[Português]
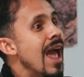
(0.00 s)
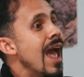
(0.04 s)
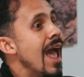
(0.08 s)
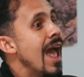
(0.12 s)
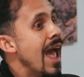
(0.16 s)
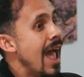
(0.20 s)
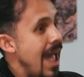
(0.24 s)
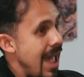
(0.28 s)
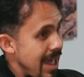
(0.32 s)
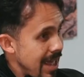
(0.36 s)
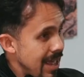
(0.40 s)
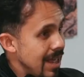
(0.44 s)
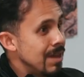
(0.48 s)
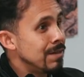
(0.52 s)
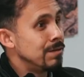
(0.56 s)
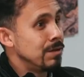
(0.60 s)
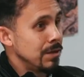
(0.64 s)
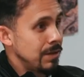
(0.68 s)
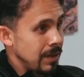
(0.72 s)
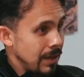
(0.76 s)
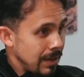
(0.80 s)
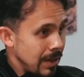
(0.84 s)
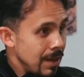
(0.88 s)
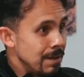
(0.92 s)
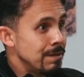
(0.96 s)
É,
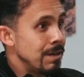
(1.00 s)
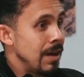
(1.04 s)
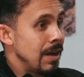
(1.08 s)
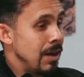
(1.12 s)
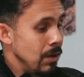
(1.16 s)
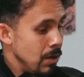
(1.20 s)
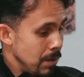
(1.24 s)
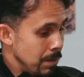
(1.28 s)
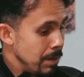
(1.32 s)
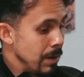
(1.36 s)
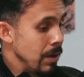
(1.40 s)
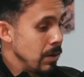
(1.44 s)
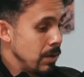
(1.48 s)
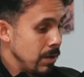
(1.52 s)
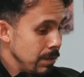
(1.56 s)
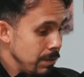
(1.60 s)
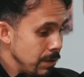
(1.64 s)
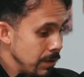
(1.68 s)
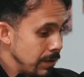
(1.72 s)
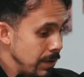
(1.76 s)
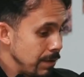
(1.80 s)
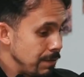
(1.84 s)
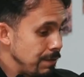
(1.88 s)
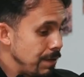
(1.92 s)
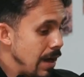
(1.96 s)
você tem valor pelo que
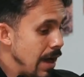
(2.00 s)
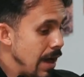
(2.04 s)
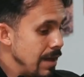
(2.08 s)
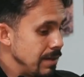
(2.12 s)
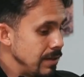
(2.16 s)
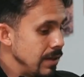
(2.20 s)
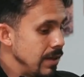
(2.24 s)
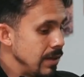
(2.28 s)
você faz.